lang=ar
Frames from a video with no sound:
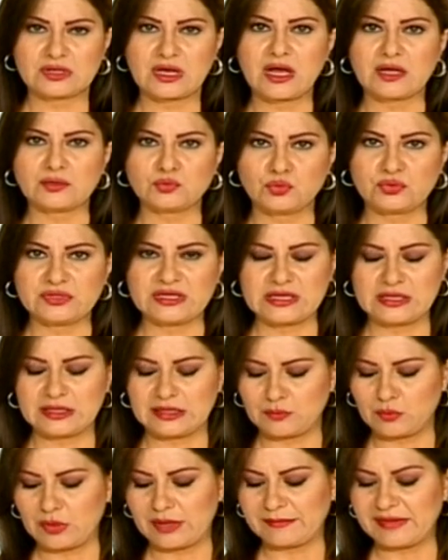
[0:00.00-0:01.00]

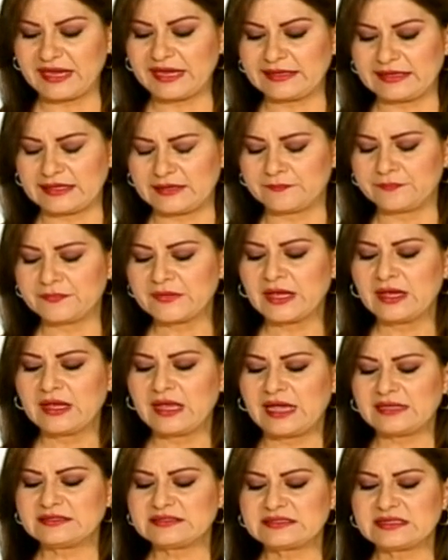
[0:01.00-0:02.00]
قانوني ومالي
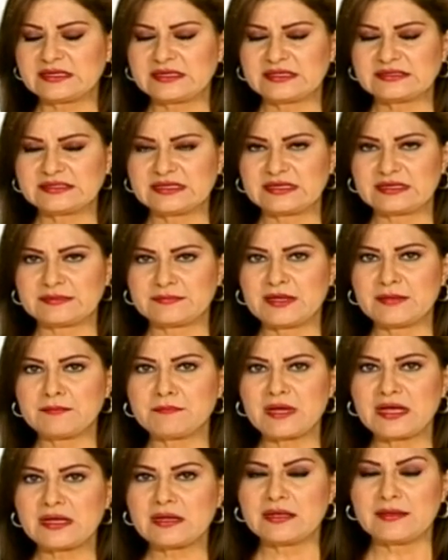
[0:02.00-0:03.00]
هيدي سنة كتير
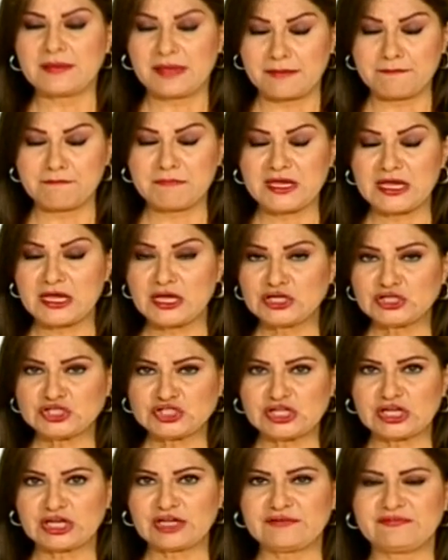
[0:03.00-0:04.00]
مهمة مهمة
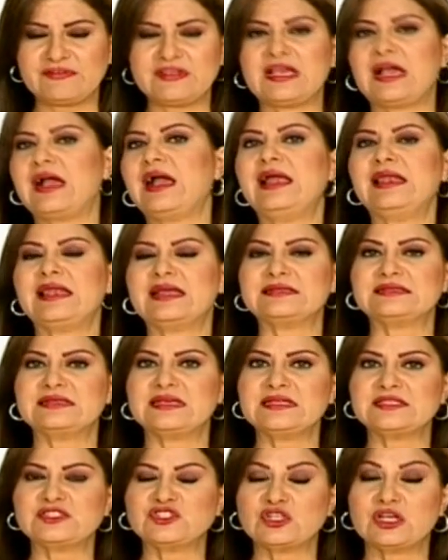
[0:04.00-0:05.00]
اشتغل فيها على
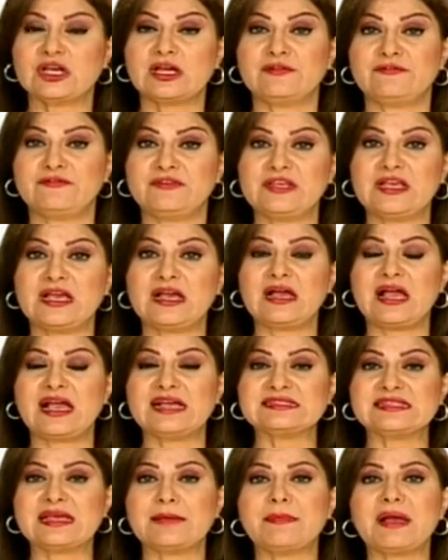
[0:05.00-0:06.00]
هالأساس اشتغل فيها
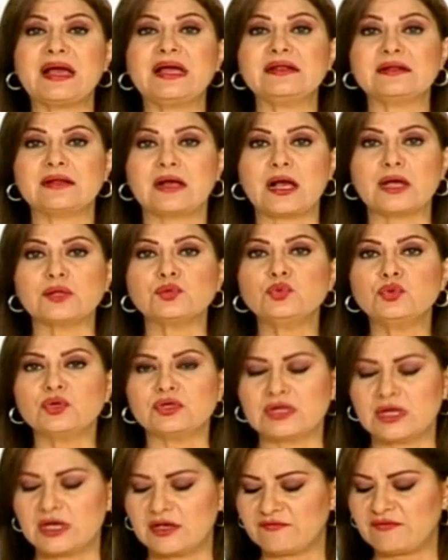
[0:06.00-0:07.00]
حسب
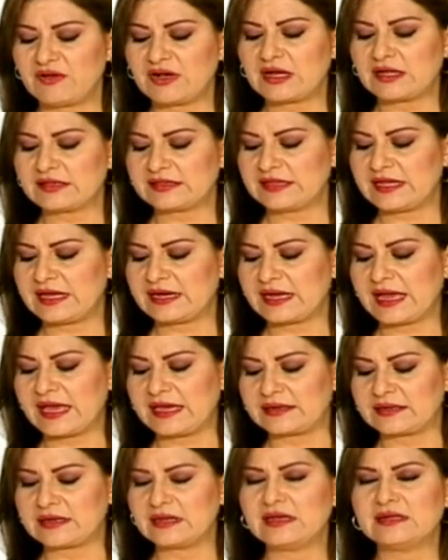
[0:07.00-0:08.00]
القانون فقط لا
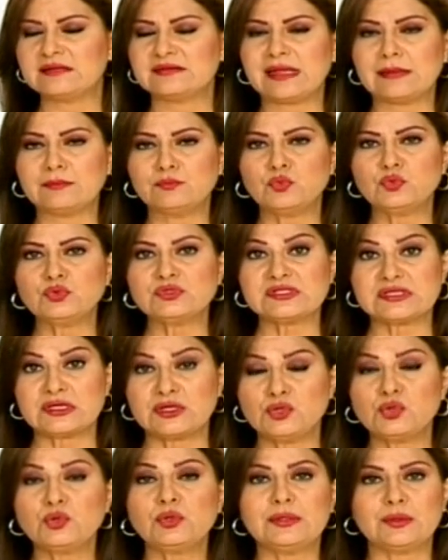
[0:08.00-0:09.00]
غير تموز
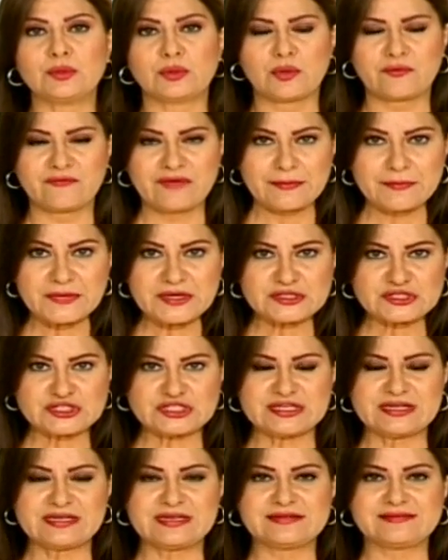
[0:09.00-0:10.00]
يوليو نوفمبر
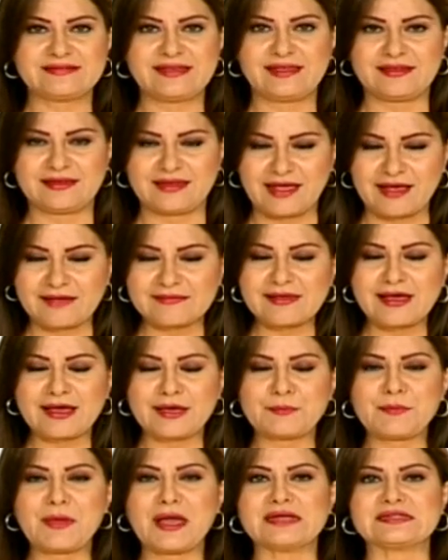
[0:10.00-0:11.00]
تشرين الثاني
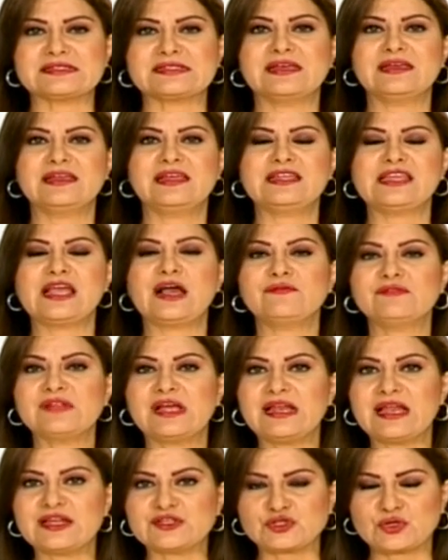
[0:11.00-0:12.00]
أدار مارس هني
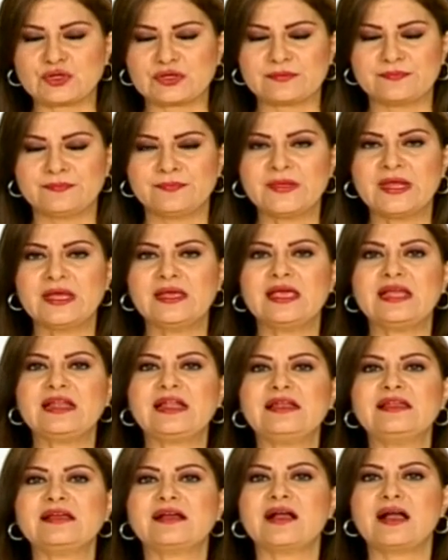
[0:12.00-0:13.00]
أفضل أشهر
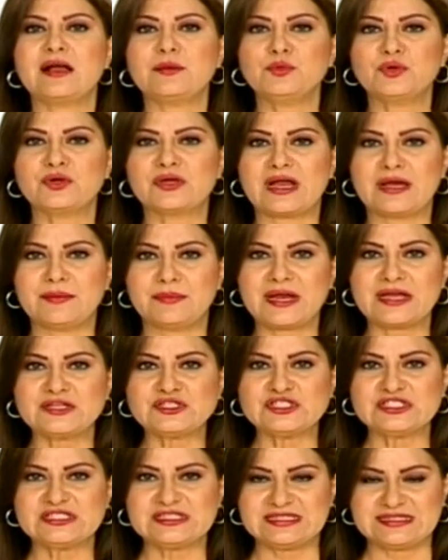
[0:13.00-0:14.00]
إلى اللقاء بكرة
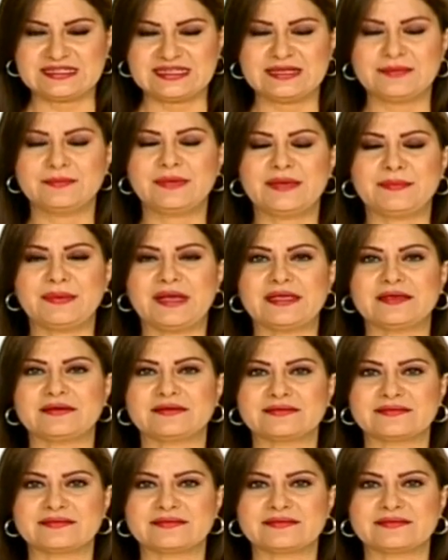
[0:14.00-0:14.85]
أبراج جديدة باي باي